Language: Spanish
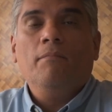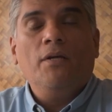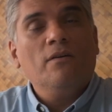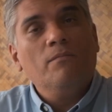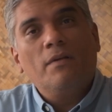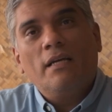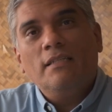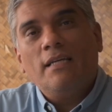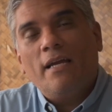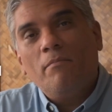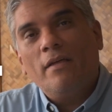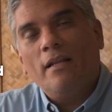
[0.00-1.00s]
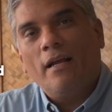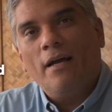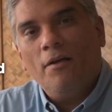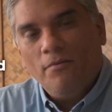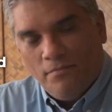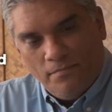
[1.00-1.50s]
Mi nombre es Jaime
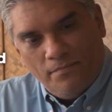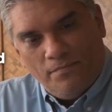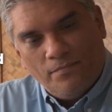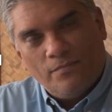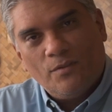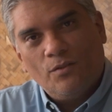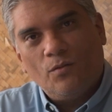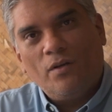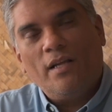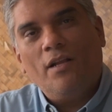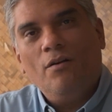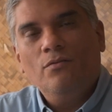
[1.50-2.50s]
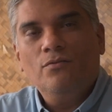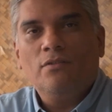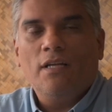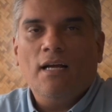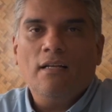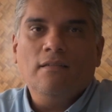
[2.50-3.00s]
Delgado, soy ingeniero
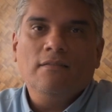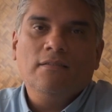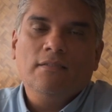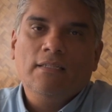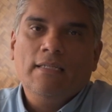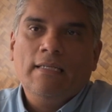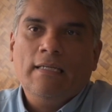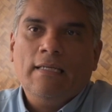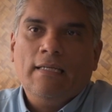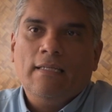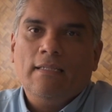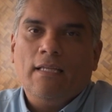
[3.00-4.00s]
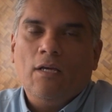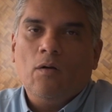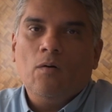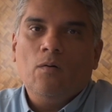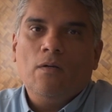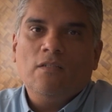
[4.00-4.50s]
industrial,
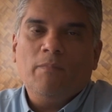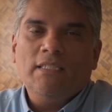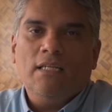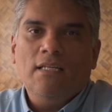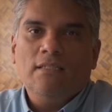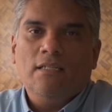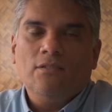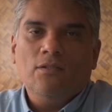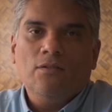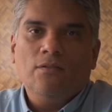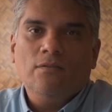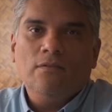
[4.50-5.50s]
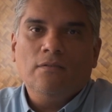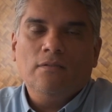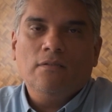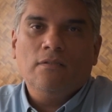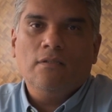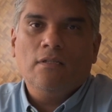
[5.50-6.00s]
tengo una especialización
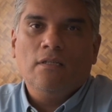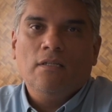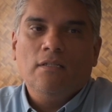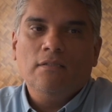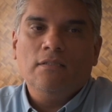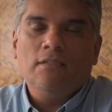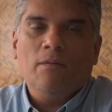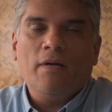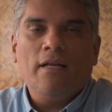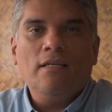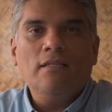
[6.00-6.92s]
en sistemas